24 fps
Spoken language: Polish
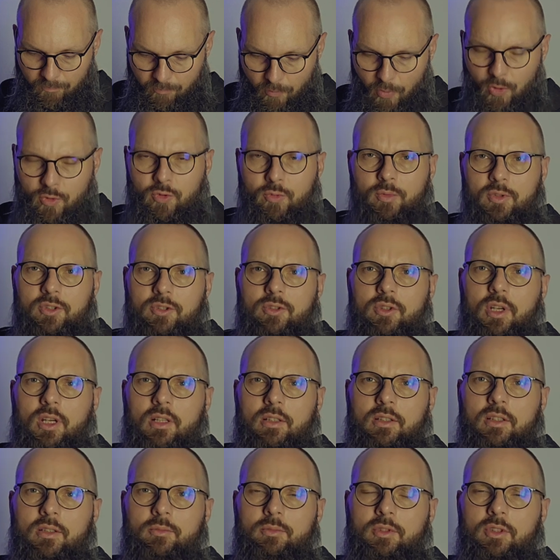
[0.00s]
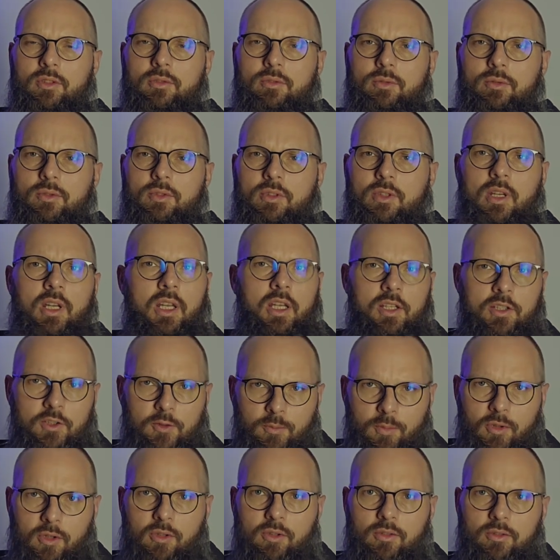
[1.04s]
Bądźmy dzisiaj tymi, którzy
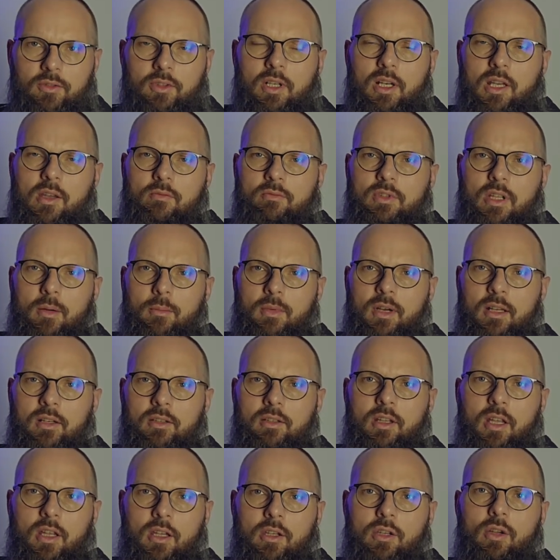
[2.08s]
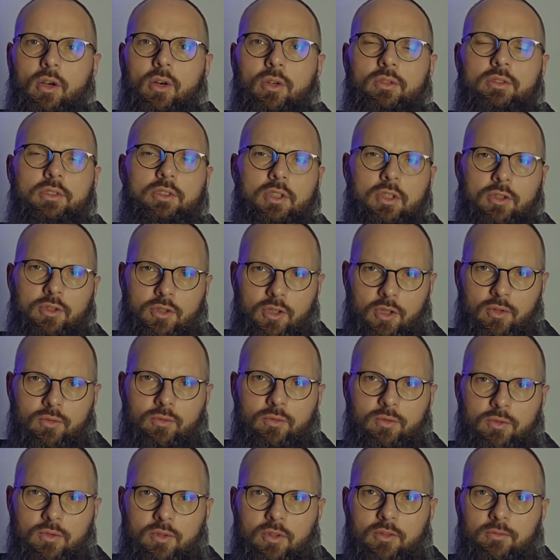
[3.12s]
spoglądają na Maryję i od niej się
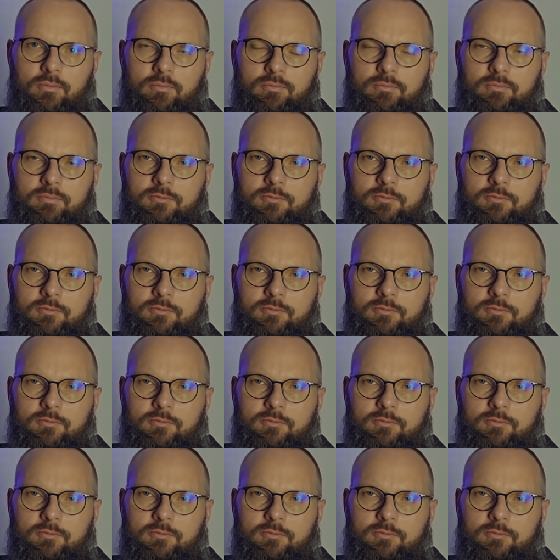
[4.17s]
uczą.